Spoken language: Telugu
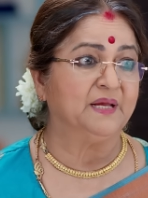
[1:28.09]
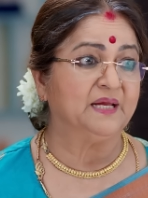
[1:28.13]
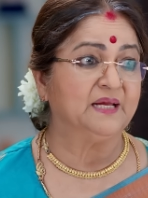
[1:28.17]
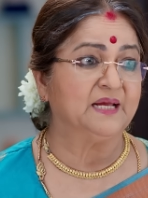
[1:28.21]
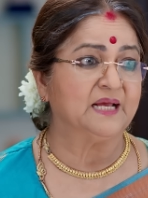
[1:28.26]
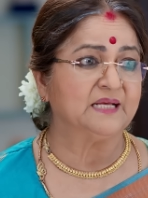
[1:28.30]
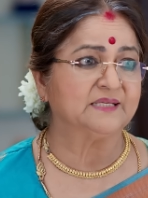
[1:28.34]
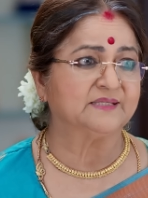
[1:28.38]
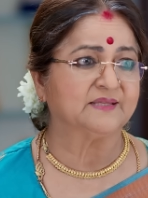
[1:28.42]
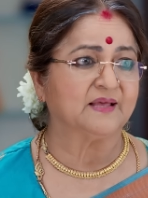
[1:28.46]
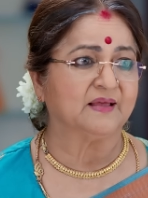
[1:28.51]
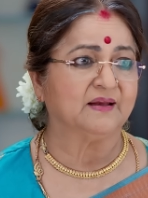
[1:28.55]

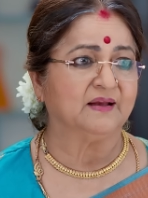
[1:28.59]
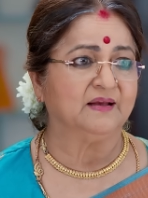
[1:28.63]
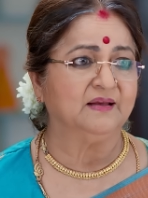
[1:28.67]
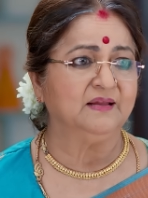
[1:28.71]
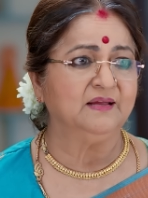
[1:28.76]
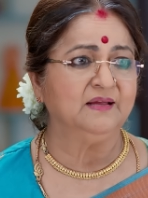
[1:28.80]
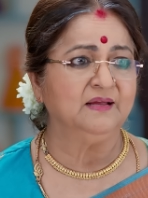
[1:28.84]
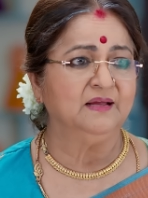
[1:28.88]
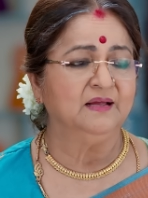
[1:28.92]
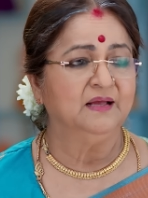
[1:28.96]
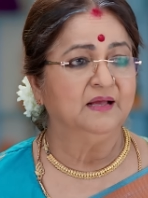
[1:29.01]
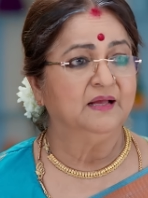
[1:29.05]

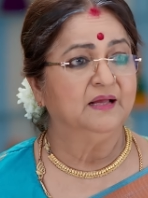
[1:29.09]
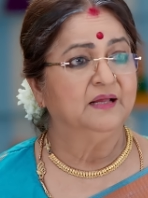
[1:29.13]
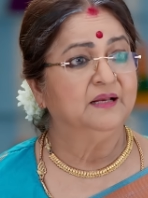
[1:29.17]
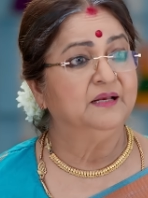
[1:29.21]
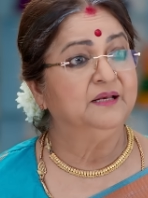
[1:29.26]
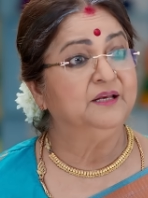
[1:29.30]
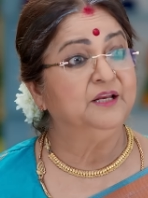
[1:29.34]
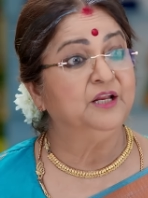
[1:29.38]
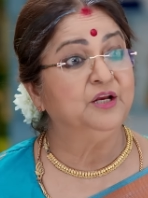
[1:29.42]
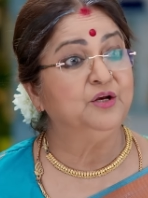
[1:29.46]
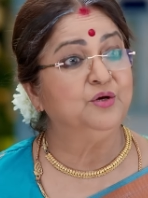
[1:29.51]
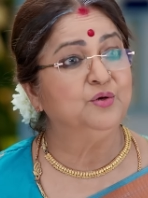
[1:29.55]
మింగేస్తాయని
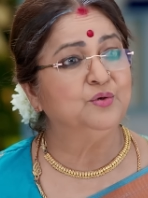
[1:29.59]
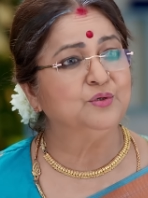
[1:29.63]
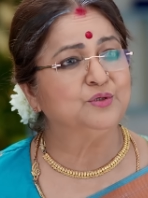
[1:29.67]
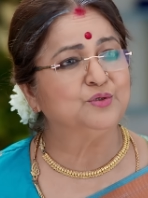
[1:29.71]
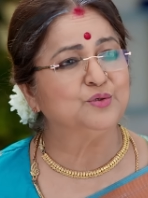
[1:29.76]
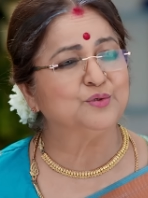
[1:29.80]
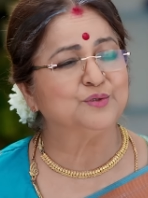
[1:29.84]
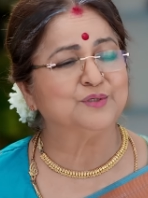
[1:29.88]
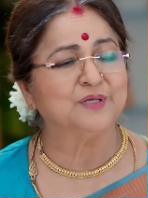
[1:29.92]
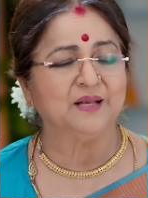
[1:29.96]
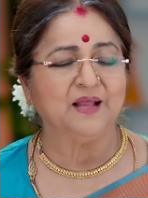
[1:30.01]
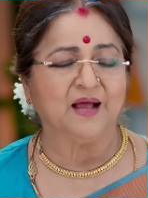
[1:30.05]
నిన్ను
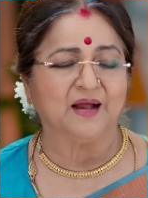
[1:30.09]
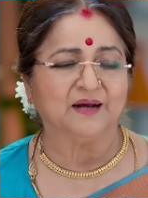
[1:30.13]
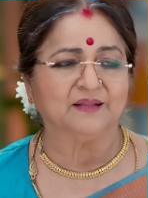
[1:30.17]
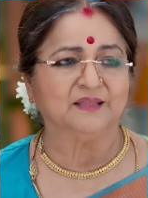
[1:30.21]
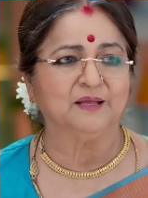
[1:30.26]
చూస్తేనే